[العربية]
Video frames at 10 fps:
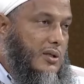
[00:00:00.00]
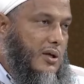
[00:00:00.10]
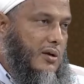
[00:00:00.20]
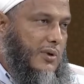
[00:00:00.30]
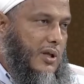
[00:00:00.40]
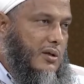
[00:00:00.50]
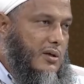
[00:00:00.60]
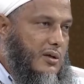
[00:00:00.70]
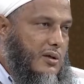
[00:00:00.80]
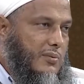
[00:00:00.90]
يأتي كما,
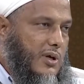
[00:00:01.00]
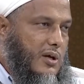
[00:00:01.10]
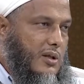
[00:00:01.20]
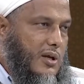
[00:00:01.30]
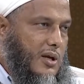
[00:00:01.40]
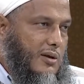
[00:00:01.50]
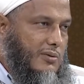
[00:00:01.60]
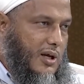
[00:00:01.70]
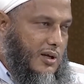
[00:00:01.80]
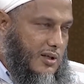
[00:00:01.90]
كما ذكرنا
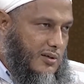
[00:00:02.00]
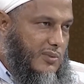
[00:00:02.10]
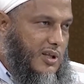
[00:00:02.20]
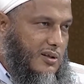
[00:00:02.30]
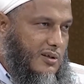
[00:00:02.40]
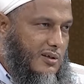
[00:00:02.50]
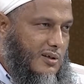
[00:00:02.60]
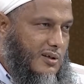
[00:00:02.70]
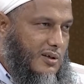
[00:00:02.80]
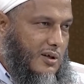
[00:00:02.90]
في حلقة مضت
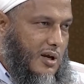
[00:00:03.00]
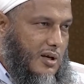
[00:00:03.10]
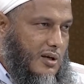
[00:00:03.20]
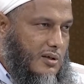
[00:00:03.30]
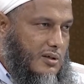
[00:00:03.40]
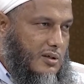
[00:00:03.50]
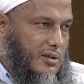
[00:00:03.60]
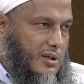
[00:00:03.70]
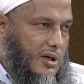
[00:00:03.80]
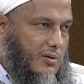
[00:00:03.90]
أن
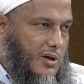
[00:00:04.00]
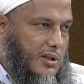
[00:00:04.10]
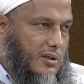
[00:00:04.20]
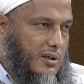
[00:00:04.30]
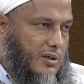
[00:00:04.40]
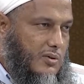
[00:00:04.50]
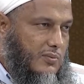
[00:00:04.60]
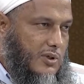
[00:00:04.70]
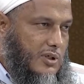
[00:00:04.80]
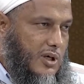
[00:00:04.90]
الشهوات أن
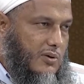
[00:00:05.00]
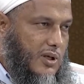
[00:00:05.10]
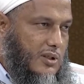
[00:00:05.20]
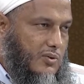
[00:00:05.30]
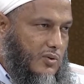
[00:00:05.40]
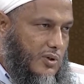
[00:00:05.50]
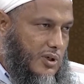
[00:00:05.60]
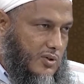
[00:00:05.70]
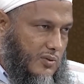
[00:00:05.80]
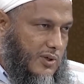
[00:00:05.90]
الشهوات تدعو
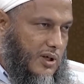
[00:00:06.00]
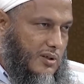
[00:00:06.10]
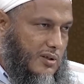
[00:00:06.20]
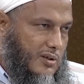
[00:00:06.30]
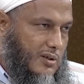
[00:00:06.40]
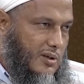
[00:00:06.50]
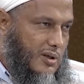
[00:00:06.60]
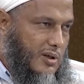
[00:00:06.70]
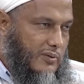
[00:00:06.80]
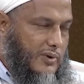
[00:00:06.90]
إلى الشبهات صحيح
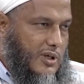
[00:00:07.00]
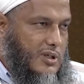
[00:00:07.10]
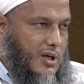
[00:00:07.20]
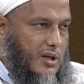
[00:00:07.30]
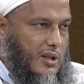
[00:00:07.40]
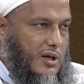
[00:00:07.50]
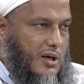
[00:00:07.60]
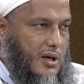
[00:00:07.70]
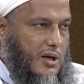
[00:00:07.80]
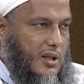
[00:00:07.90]
فالإنسان إذا
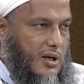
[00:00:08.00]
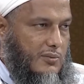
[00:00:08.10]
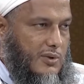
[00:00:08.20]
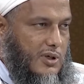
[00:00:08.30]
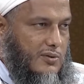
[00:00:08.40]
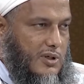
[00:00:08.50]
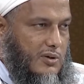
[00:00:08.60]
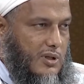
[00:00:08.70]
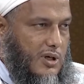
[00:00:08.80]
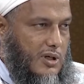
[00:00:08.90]
كان ظالما لنفسه
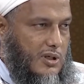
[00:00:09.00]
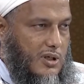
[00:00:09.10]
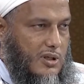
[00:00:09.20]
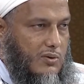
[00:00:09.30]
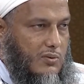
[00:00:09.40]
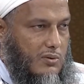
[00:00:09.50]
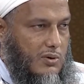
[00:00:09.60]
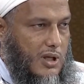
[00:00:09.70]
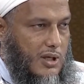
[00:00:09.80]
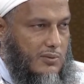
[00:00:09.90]
ودخل جنته
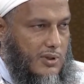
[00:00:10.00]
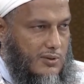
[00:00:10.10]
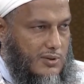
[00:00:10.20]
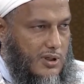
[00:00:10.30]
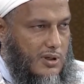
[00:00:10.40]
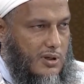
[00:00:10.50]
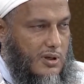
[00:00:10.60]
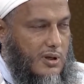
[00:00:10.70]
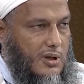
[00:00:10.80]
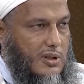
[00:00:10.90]
وهو ظالم لنفسه
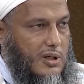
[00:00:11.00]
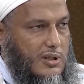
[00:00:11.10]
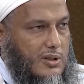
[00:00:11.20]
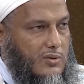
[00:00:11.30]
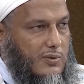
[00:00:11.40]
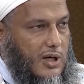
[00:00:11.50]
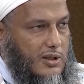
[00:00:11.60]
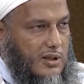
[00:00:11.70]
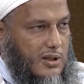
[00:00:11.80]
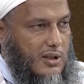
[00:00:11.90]
تأتي
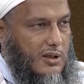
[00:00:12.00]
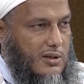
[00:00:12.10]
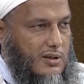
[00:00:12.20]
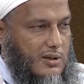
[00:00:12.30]
الشبهات حينئذ